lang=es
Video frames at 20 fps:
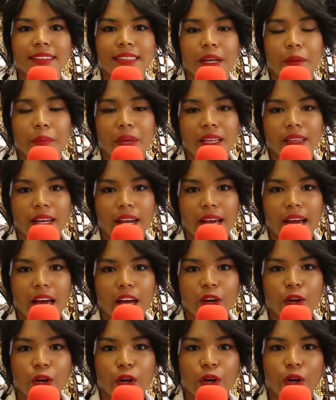hacer mi
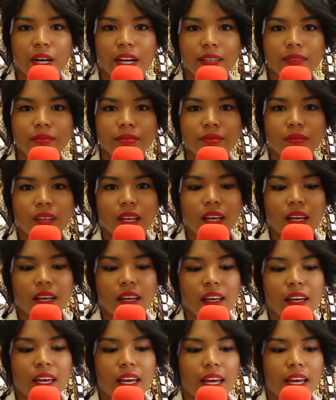entrega de corona.
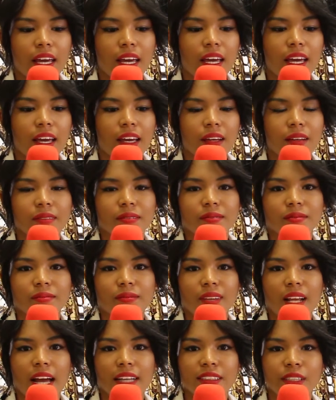Eh,
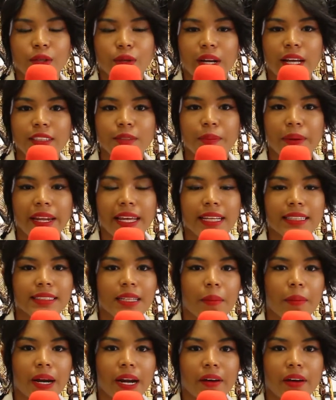ha sido una
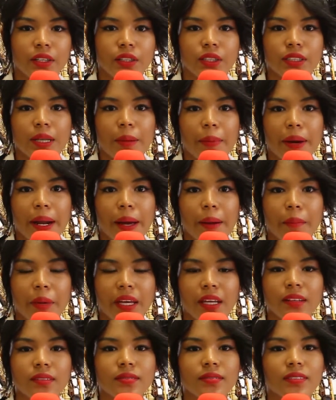experiencia maravillosa para
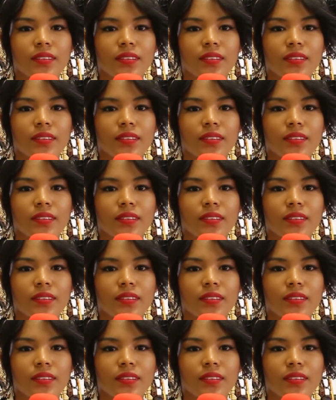mí.